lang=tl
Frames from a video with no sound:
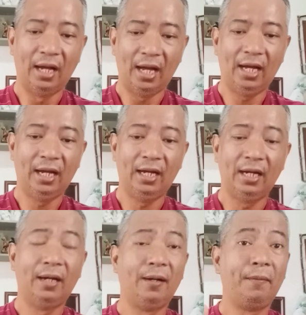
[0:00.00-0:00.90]

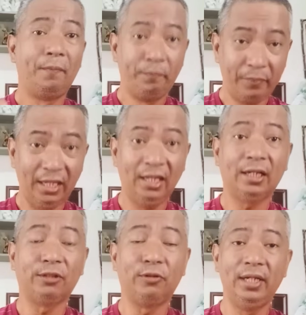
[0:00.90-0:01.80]
uh, may
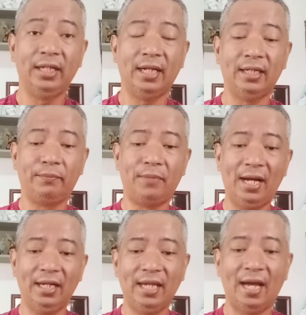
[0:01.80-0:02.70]
katulinan ng
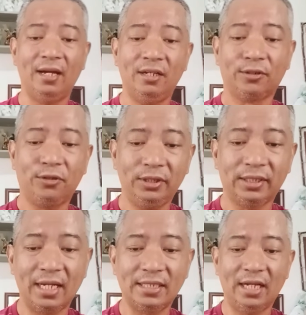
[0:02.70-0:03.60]
bahagya
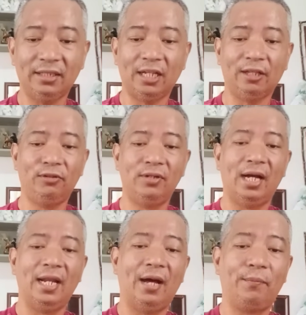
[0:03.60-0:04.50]
kontra sa tatlong
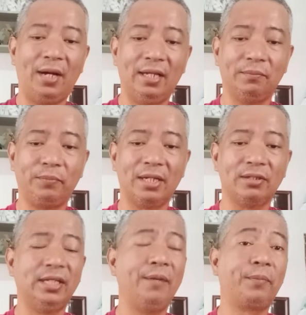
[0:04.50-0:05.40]
kalaban.
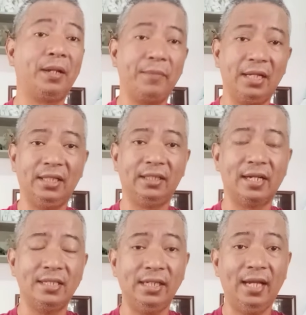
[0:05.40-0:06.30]
Pero siyempre made in
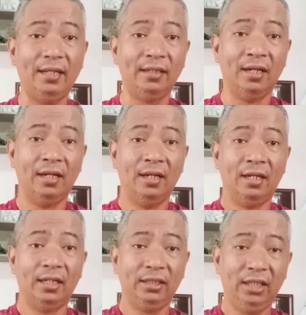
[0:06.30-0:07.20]
race iyan.
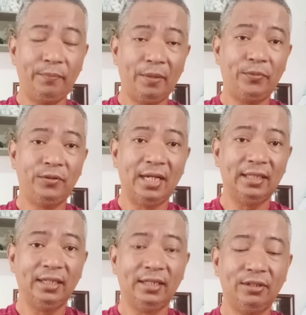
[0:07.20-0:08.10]
Hindi pa po
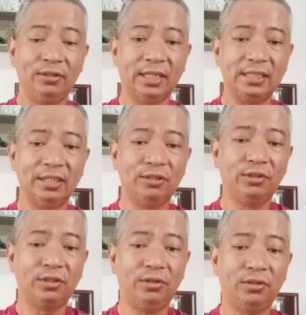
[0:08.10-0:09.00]
natin ganun
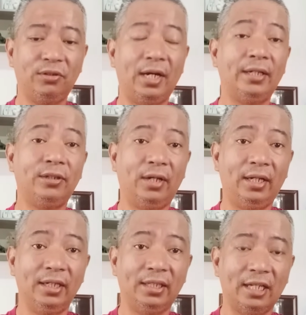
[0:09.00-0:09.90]
kasiguro kung ano
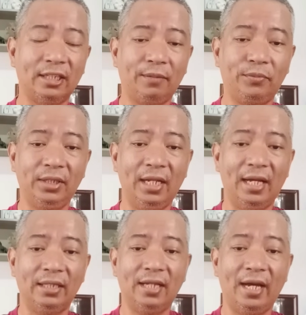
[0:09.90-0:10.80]
ang itatakbo
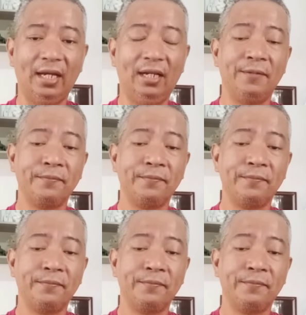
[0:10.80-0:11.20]
nila dahil